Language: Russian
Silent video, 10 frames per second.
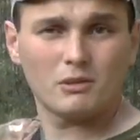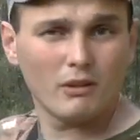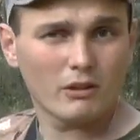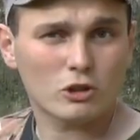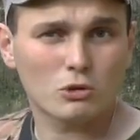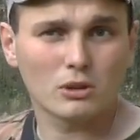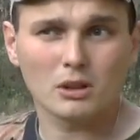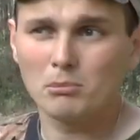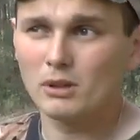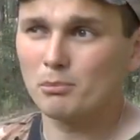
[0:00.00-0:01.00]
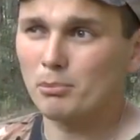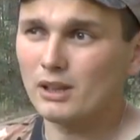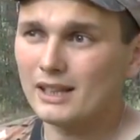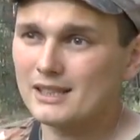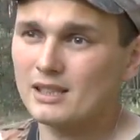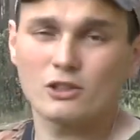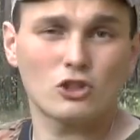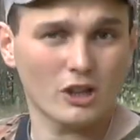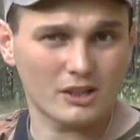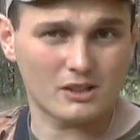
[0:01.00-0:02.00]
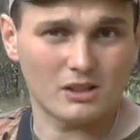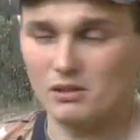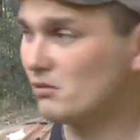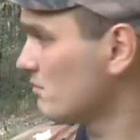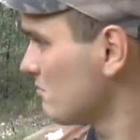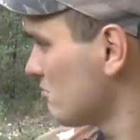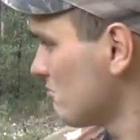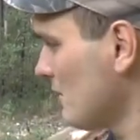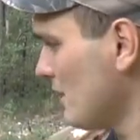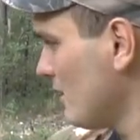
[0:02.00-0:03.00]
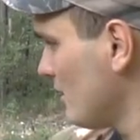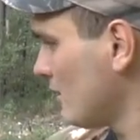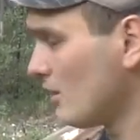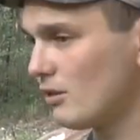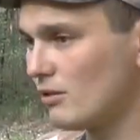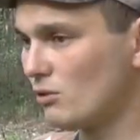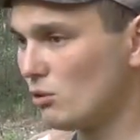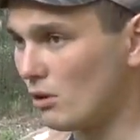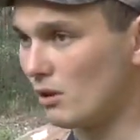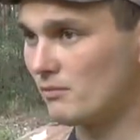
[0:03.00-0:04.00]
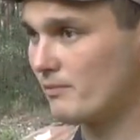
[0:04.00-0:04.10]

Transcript: вывод, что это был плац части. Но